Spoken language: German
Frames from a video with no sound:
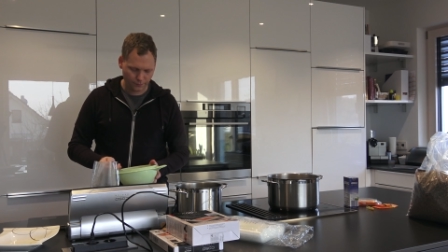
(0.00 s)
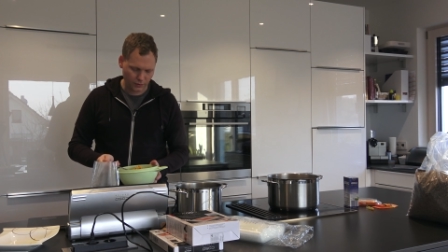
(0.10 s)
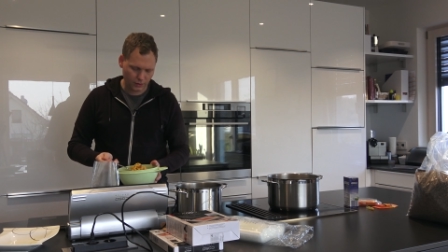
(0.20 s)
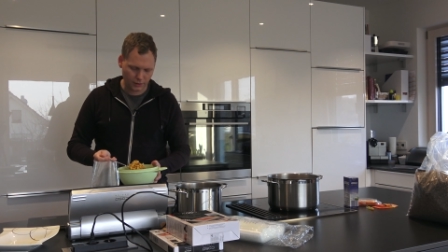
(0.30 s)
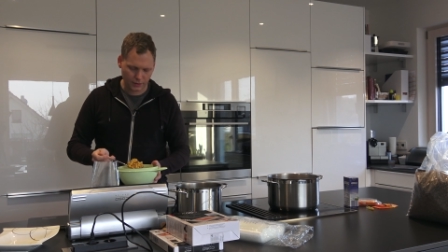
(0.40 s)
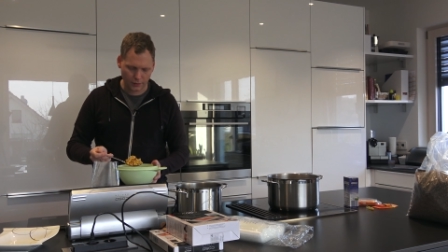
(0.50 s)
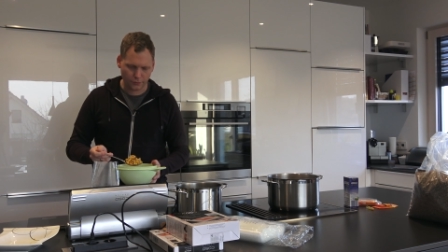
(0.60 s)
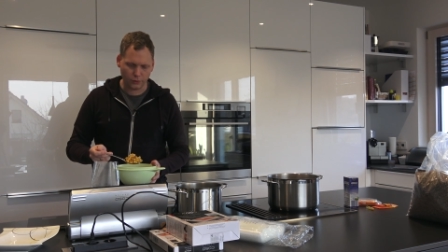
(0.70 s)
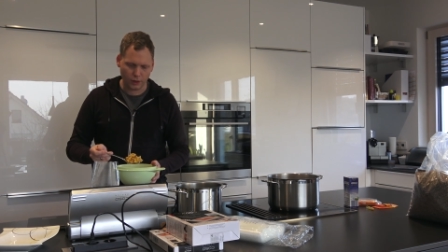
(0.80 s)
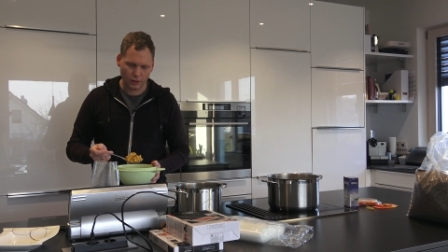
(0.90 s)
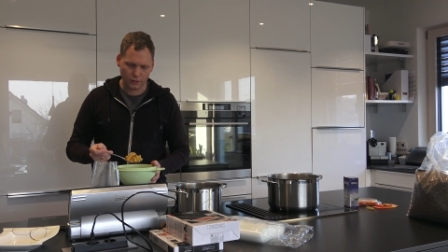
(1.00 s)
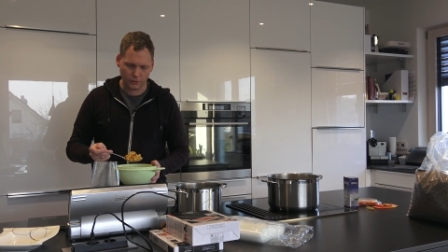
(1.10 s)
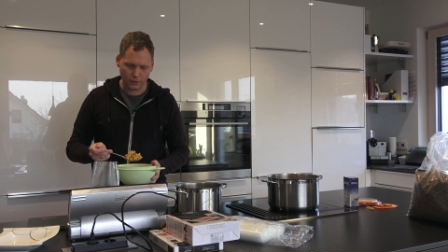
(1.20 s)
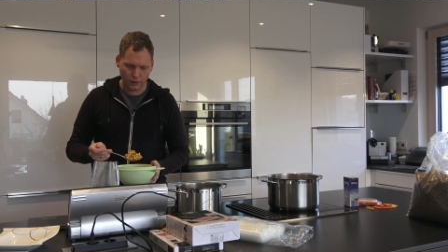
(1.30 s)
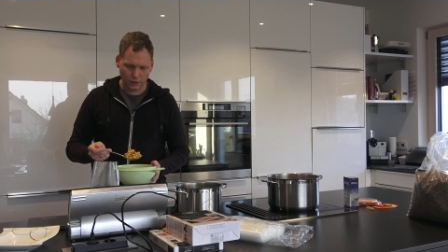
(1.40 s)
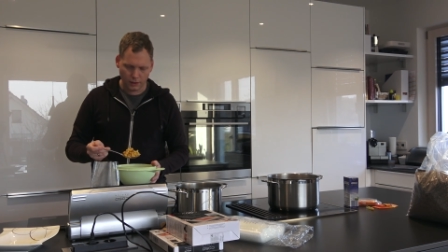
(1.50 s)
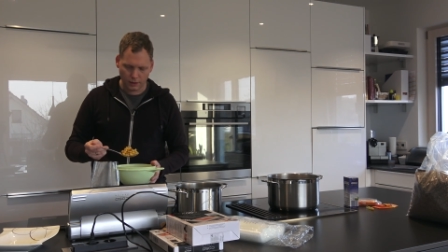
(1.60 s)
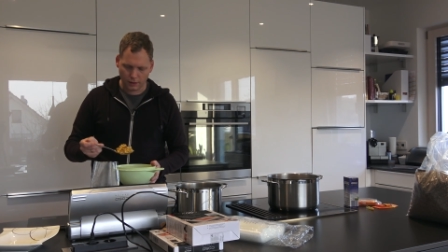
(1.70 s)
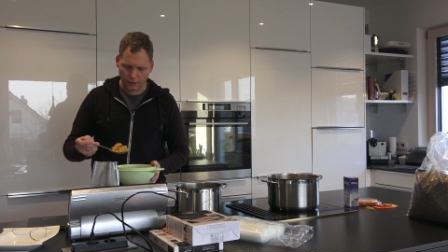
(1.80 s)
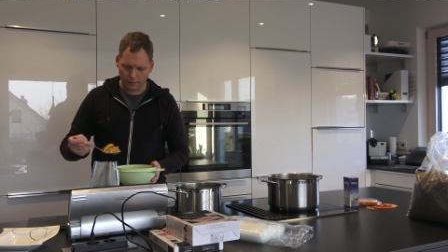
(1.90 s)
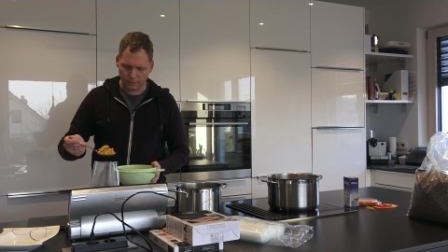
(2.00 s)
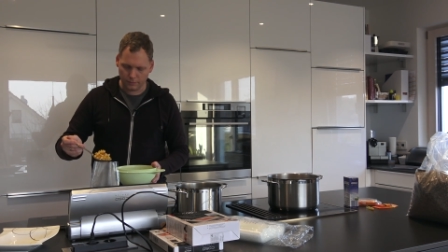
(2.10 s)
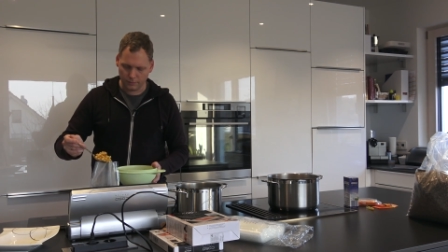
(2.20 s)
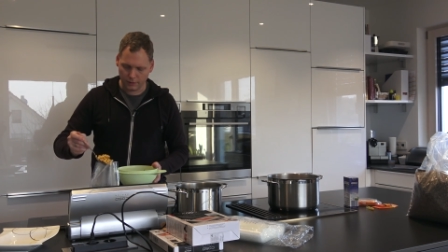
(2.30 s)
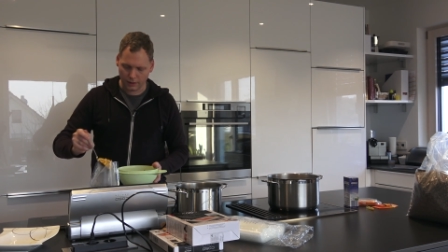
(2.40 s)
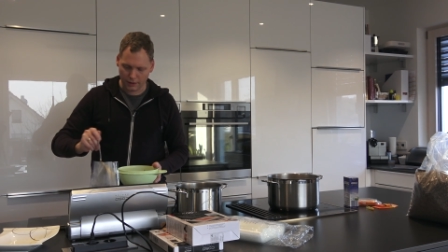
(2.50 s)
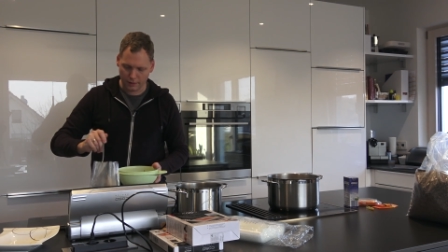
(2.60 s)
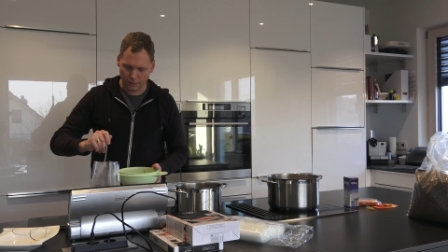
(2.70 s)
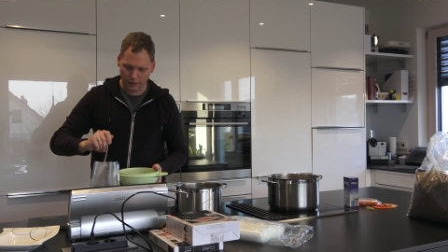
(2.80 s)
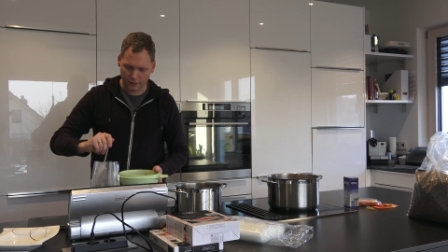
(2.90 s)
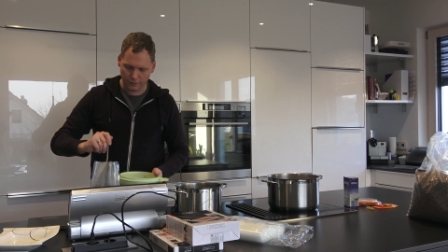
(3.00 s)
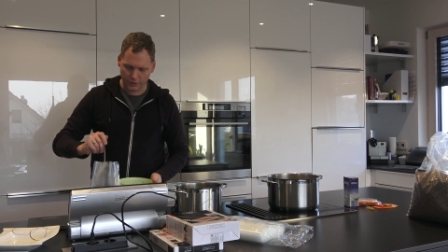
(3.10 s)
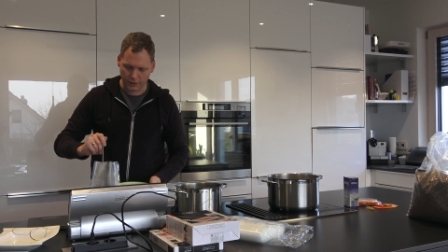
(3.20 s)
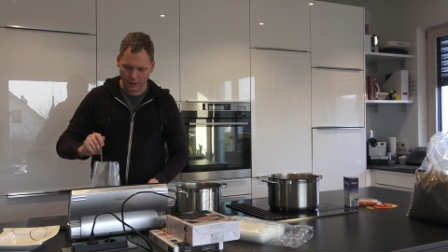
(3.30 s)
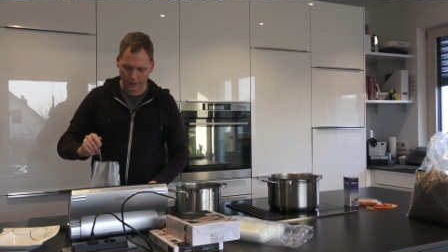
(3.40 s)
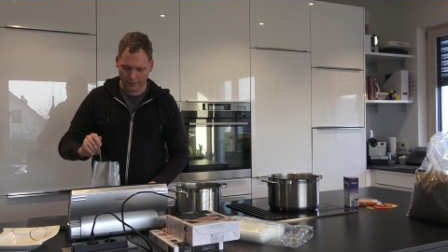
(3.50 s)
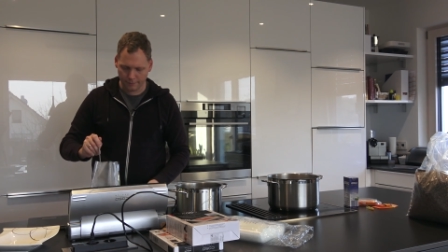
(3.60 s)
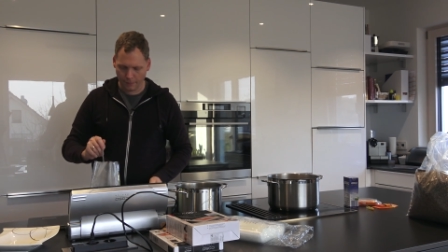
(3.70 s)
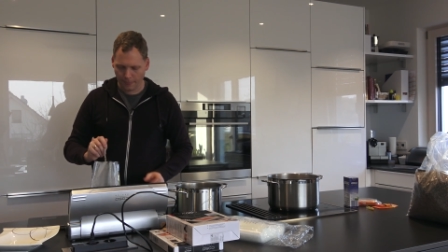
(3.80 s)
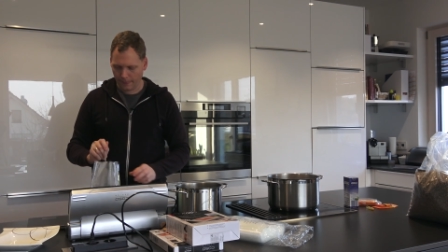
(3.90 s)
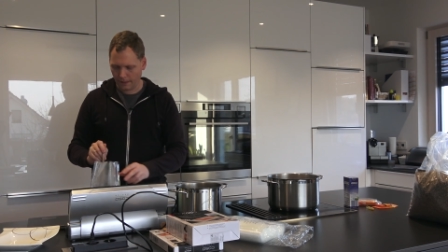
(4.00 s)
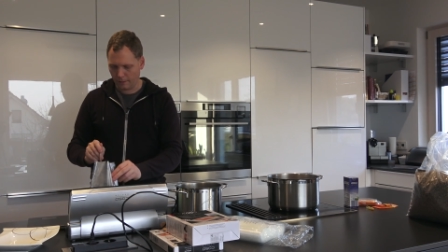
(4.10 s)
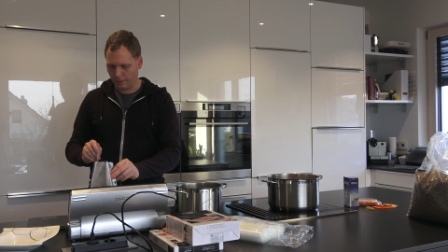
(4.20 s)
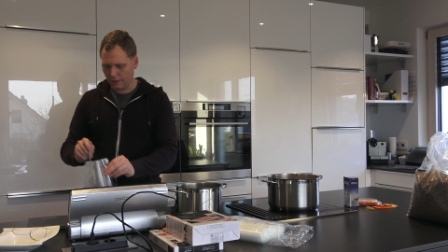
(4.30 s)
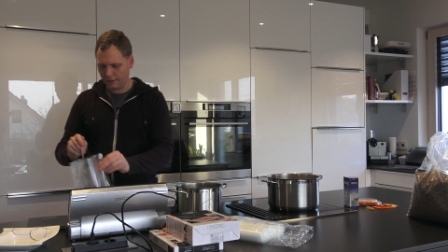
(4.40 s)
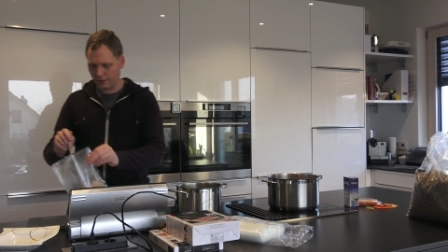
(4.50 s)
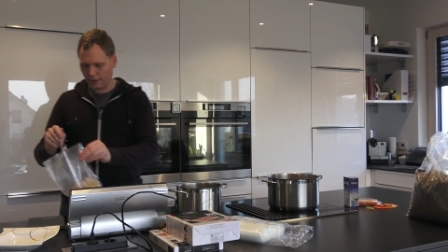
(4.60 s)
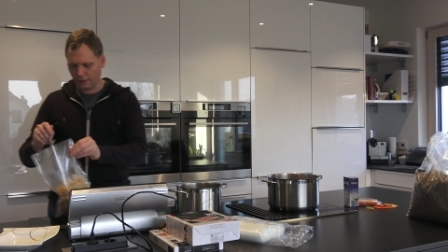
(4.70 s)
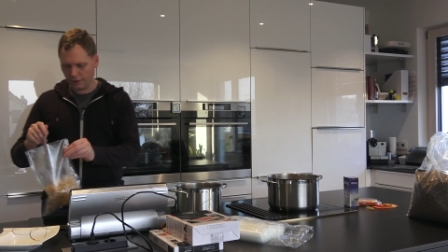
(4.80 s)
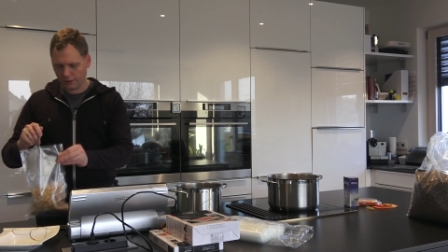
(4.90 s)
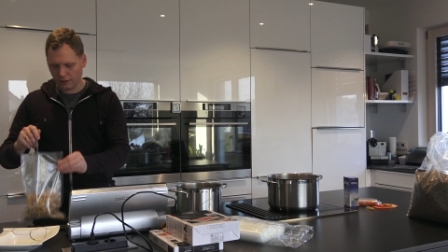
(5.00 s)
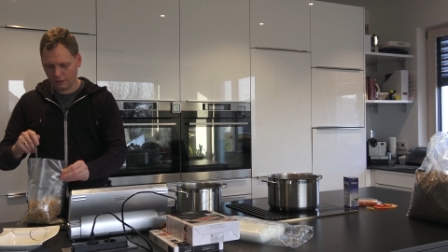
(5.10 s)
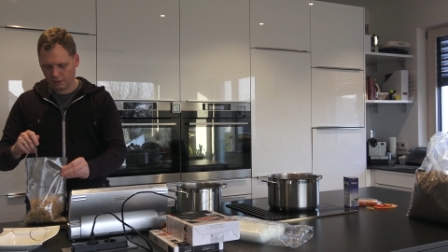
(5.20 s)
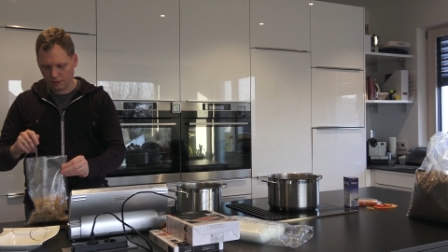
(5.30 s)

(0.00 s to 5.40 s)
Das sind jetzt halt von Caso, ähm, gleiche Marke wie das Gerät, aber letztendlich